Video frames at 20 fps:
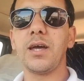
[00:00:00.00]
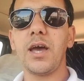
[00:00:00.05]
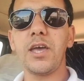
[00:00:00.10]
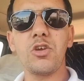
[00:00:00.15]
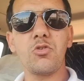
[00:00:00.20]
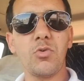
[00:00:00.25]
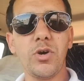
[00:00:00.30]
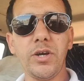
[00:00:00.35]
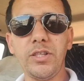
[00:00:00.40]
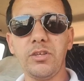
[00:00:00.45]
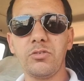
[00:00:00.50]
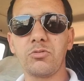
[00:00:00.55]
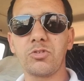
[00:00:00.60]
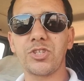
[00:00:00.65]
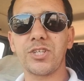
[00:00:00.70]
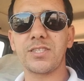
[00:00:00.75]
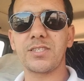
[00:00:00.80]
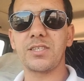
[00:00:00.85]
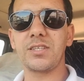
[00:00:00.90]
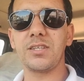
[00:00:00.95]
اي واحد عنده
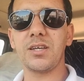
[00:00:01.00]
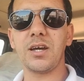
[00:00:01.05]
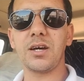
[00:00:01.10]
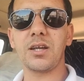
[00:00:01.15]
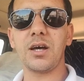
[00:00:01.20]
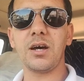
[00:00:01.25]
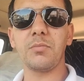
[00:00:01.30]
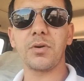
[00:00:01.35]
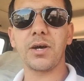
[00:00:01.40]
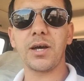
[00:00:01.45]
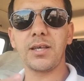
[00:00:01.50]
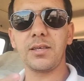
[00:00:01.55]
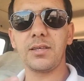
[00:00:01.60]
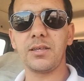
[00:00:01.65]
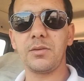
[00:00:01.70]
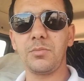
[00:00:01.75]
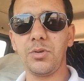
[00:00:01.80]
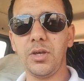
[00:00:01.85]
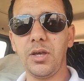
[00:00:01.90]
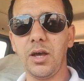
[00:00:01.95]
شي سياره
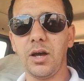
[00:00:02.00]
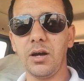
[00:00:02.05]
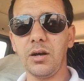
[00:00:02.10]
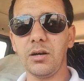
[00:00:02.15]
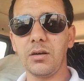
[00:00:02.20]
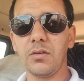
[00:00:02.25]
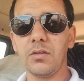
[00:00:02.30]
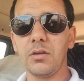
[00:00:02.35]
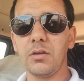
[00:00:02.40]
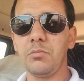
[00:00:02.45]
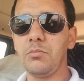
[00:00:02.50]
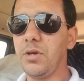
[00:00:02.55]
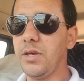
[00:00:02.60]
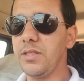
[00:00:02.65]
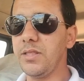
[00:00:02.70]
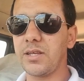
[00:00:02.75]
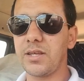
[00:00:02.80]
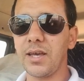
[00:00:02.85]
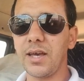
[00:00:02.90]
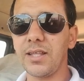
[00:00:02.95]
بغى يبيعها ما
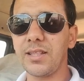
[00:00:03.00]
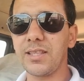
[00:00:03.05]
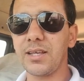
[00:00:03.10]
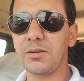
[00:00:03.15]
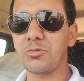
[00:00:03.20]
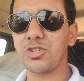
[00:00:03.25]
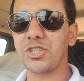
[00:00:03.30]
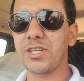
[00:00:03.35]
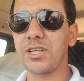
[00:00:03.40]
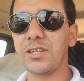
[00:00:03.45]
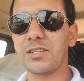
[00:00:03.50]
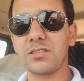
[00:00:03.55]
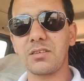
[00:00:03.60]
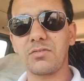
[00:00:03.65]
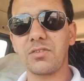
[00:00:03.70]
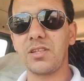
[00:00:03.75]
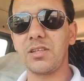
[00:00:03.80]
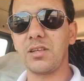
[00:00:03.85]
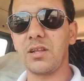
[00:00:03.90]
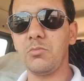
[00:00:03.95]
عندي ادنى مشكل
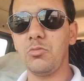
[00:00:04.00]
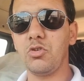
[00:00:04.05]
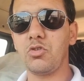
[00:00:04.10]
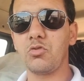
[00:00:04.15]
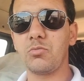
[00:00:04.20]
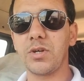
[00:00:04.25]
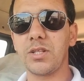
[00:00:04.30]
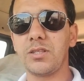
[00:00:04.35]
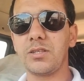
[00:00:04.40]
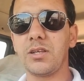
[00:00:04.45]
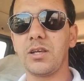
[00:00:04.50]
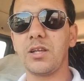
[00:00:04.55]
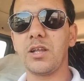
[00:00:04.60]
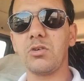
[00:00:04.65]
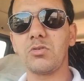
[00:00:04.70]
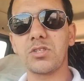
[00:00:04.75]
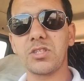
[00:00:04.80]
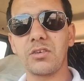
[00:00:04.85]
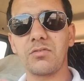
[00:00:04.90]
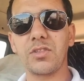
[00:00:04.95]
صيفط لي المعلومات ديالها
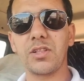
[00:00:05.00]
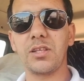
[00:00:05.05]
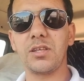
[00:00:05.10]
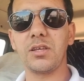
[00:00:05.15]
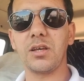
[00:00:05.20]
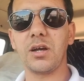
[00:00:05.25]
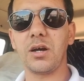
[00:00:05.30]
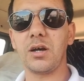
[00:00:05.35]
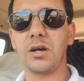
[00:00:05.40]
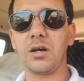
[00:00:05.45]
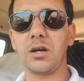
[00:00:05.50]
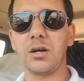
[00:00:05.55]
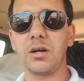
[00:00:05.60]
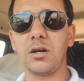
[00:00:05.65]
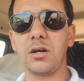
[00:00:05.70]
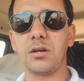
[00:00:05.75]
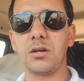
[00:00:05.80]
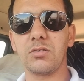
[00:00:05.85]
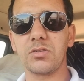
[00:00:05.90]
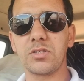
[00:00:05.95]
وصيفط لي
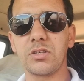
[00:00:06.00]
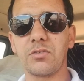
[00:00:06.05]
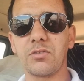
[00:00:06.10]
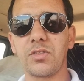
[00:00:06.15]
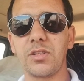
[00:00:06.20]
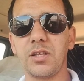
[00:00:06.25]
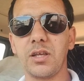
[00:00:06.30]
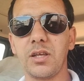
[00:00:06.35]
صيفط لي